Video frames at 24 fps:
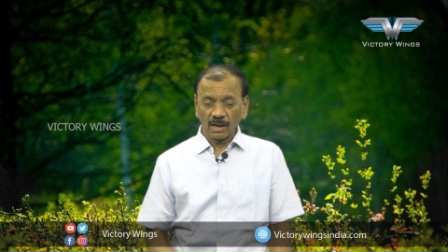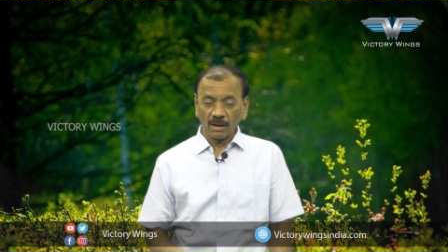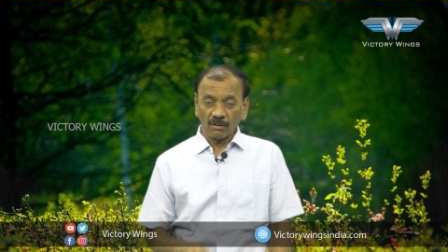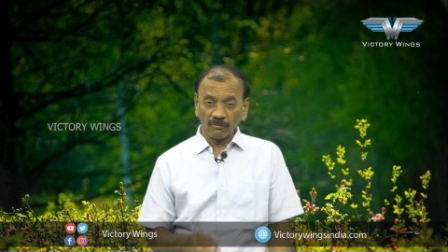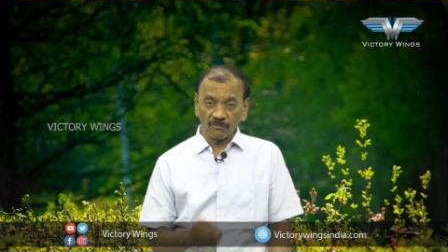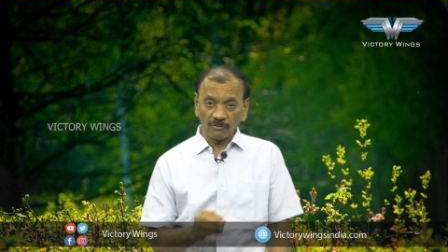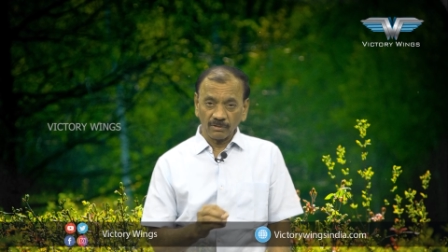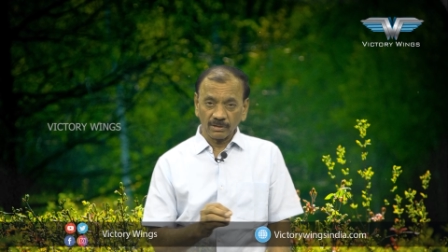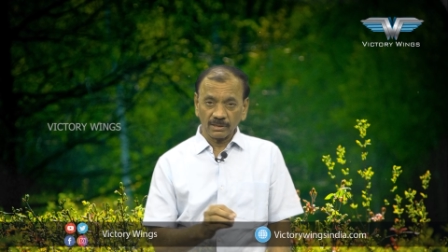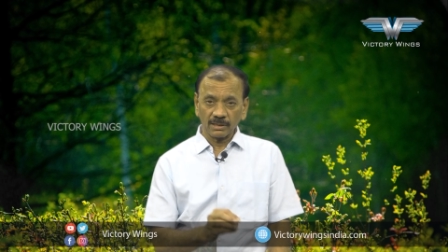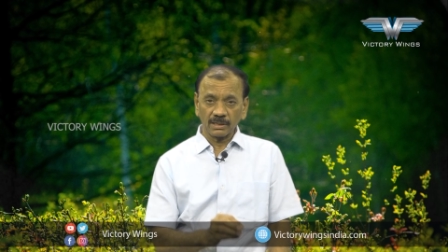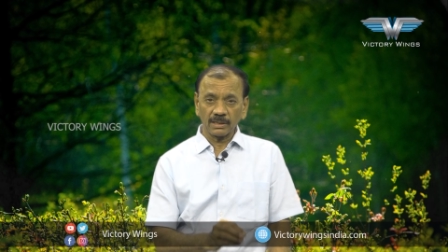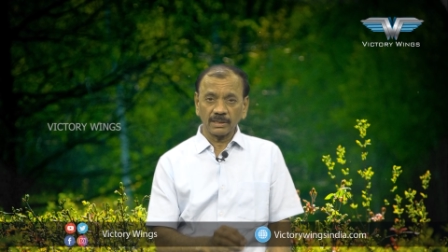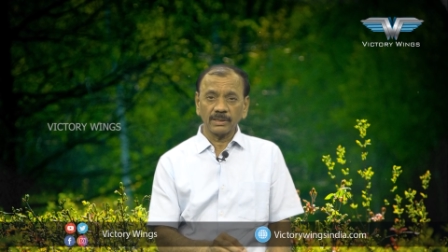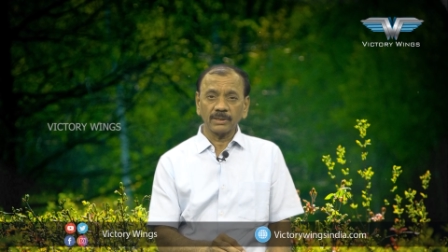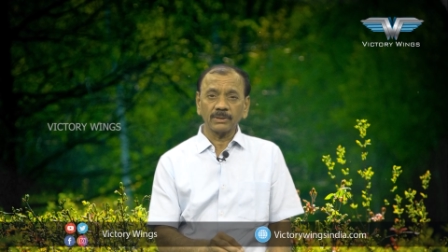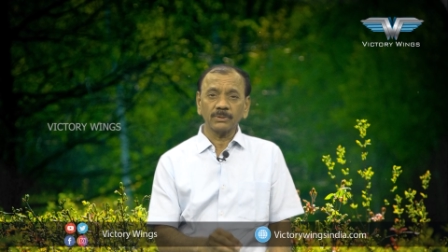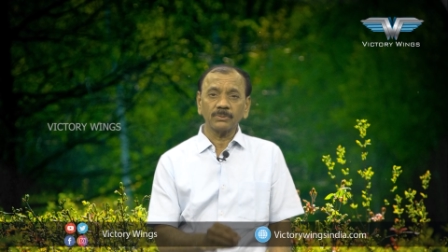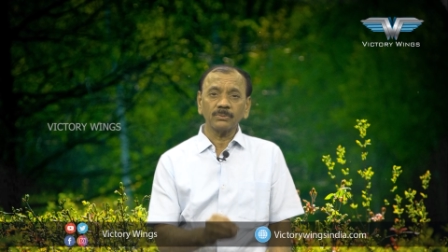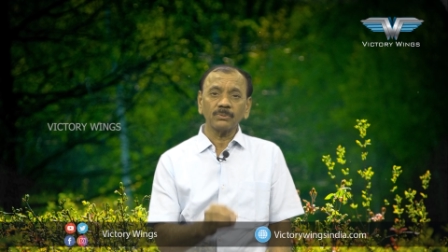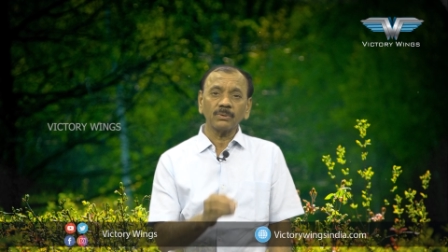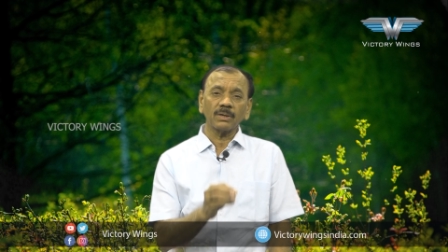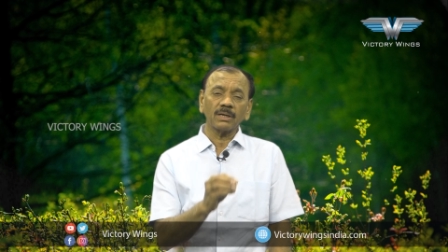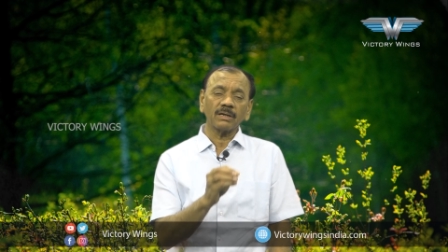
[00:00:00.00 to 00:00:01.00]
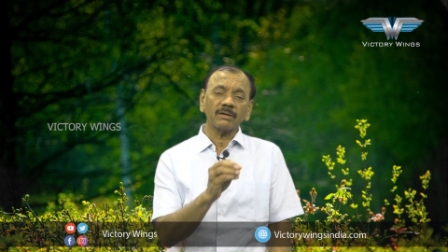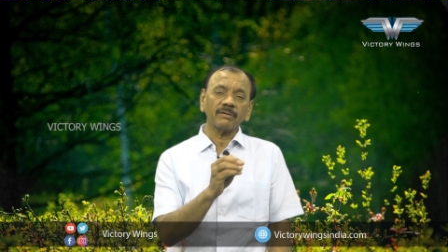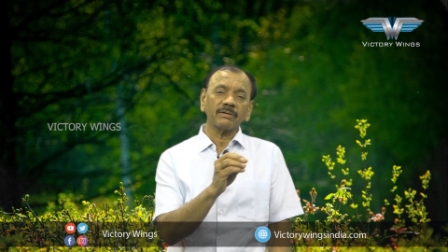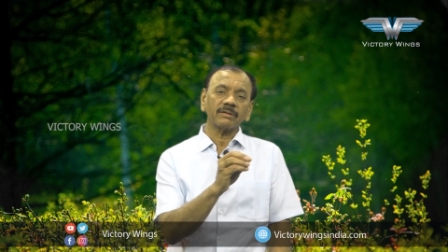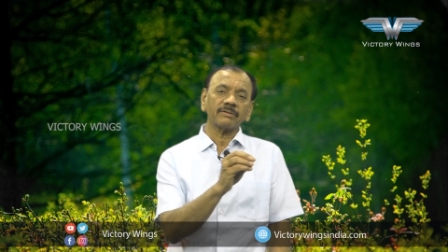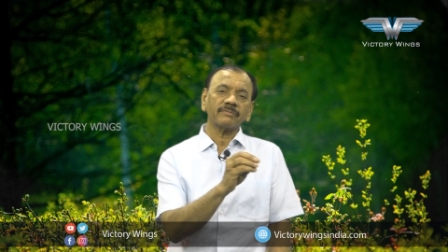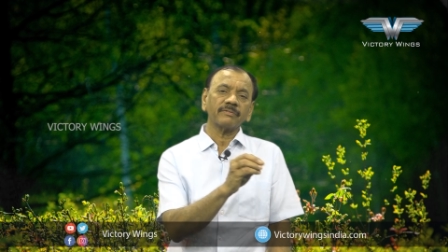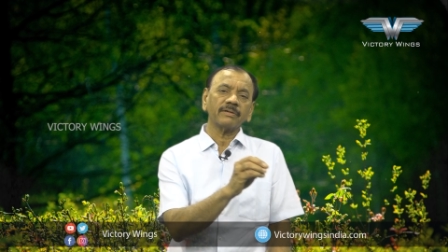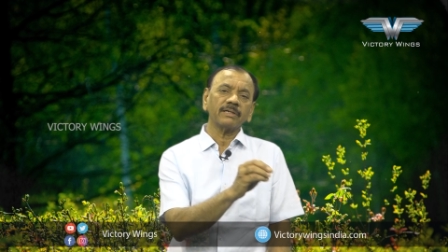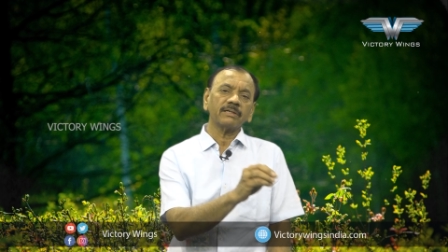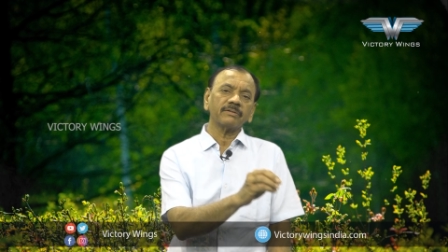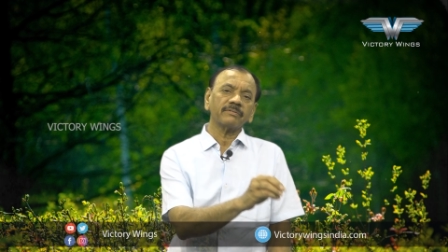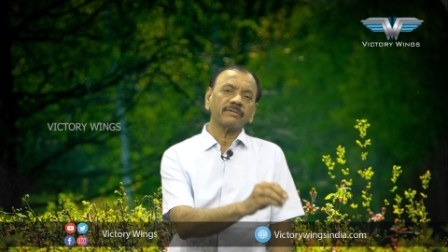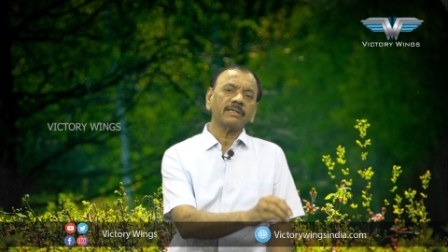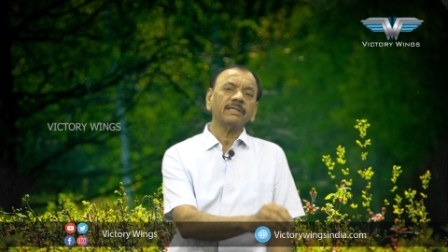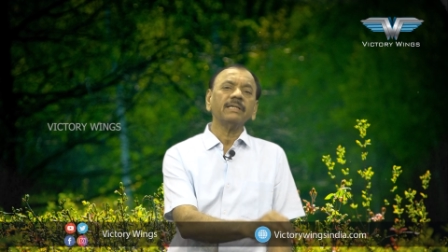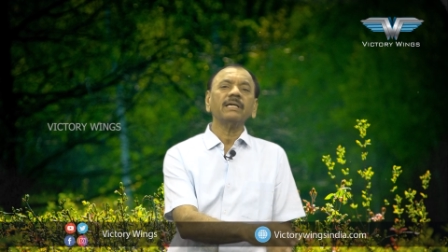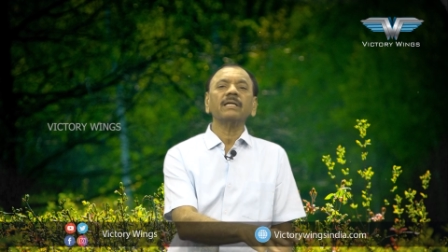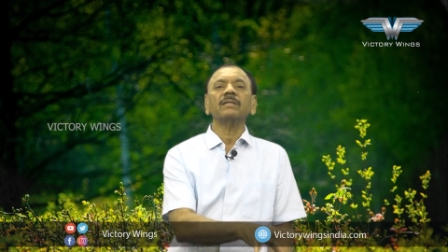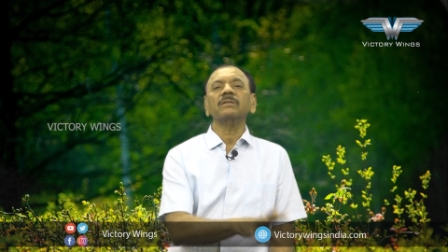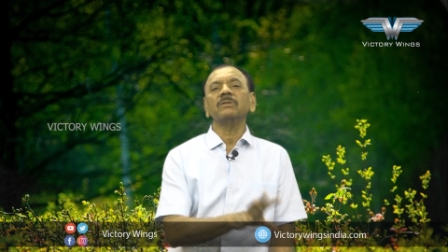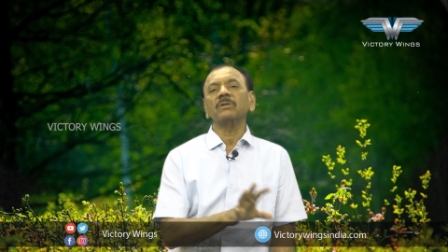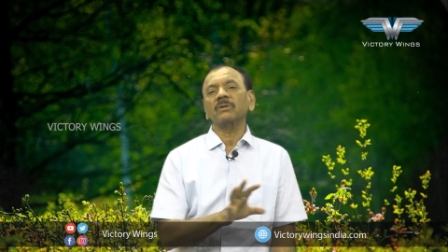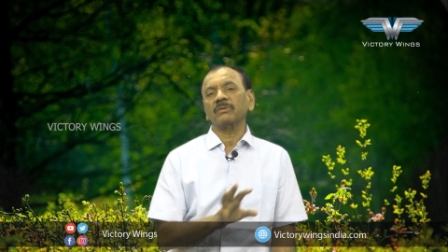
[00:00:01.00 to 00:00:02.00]
అవ్వట్లేదు అన్నటువంటివన్నీ
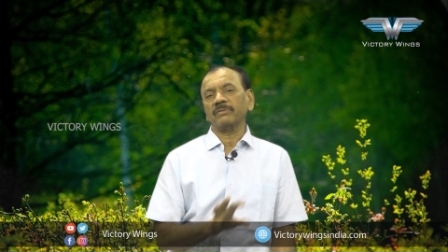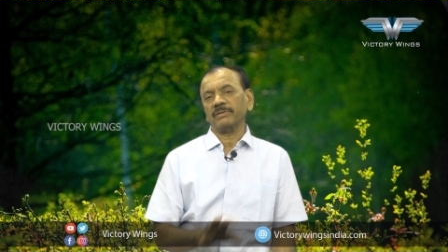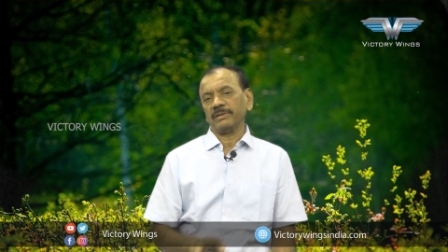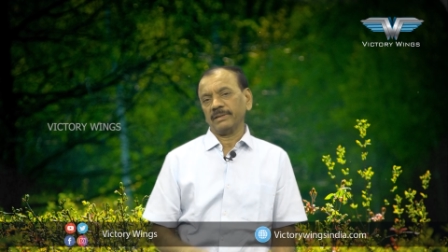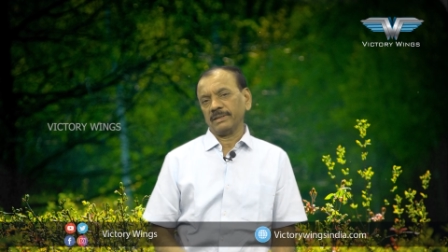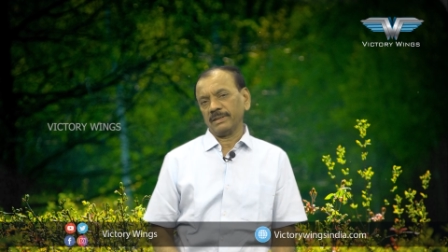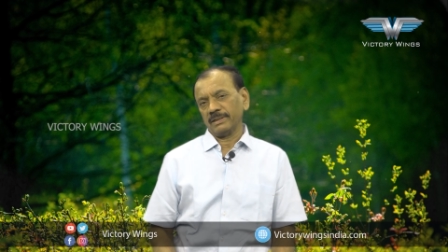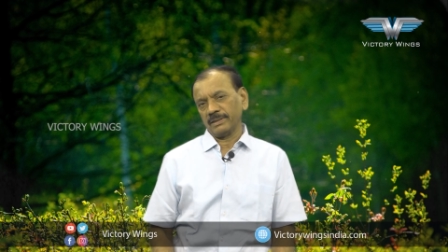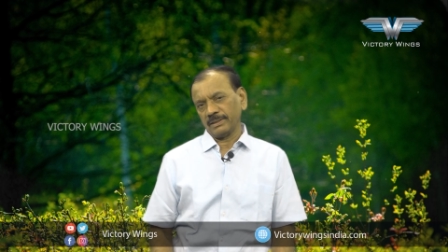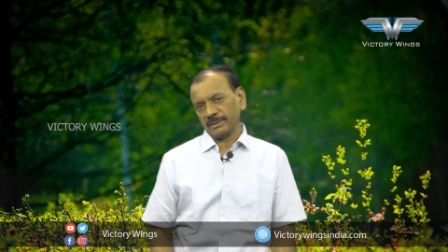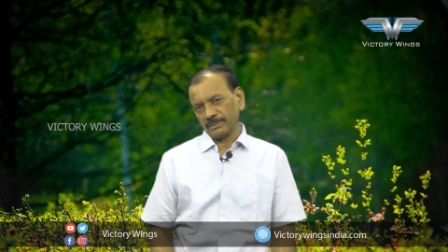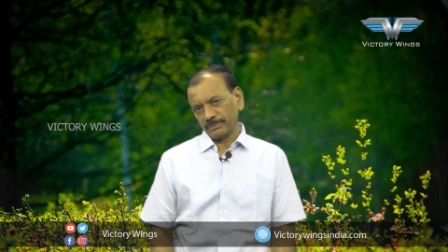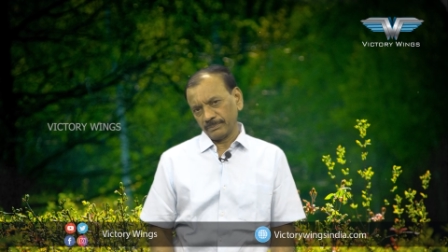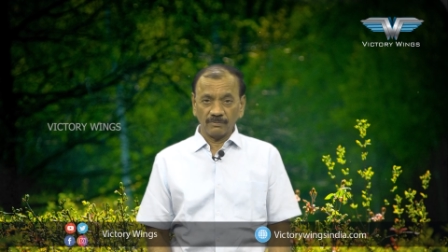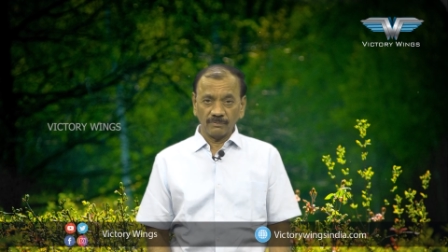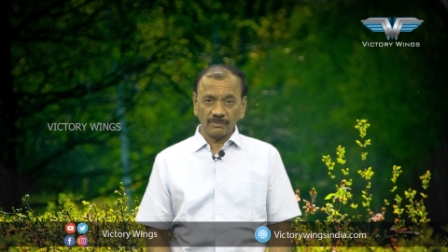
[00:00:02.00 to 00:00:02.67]
అందులో వేయండి